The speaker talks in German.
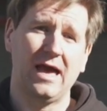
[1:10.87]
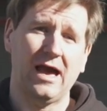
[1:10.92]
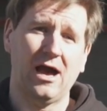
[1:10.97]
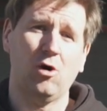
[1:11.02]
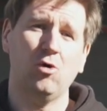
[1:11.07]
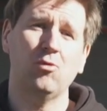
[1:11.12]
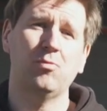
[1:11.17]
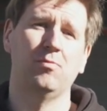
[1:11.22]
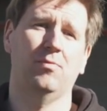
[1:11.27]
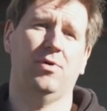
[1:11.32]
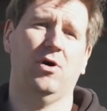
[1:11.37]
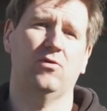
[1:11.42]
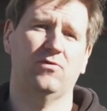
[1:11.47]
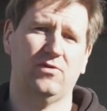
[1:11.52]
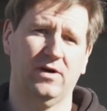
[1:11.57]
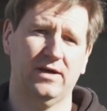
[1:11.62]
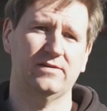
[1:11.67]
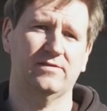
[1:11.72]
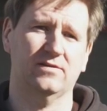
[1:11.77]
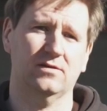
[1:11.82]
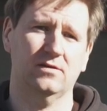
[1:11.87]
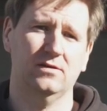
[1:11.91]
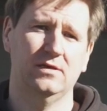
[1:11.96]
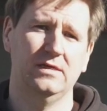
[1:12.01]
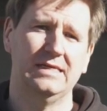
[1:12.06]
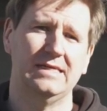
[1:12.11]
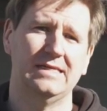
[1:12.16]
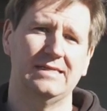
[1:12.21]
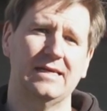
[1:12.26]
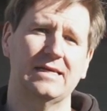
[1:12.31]
Haubenbauweise,
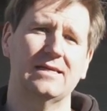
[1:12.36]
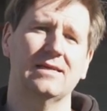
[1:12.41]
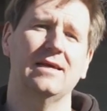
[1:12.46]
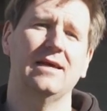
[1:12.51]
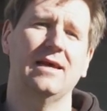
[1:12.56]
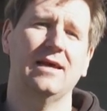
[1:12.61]
denn